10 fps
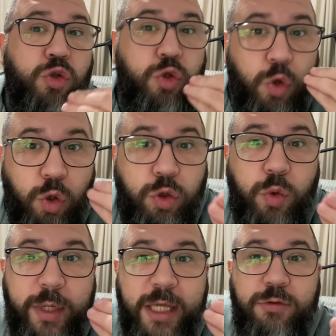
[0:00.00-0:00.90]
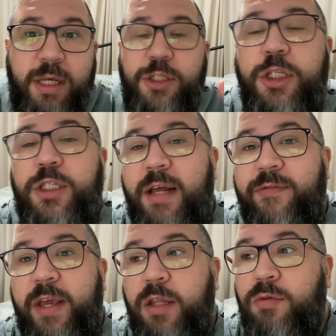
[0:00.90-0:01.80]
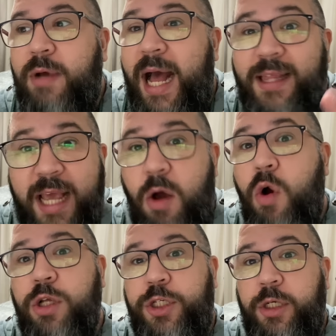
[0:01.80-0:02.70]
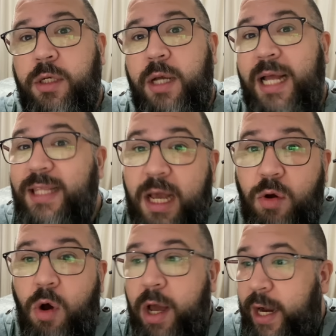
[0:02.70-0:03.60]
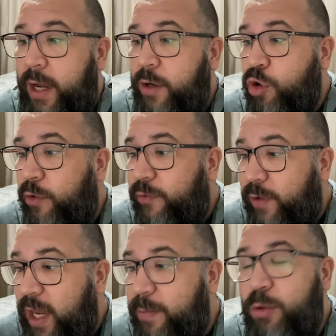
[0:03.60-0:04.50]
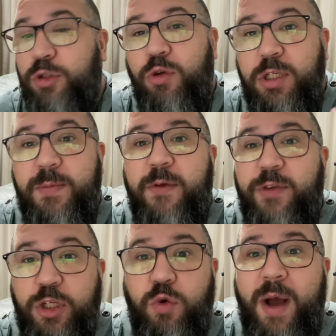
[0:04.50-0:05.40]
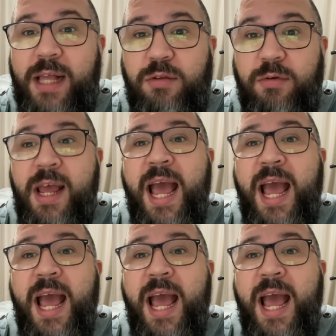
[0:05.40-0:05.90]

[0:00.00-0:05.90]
tudo isso que a está vendo até hoje, até agora, novembro de 2024.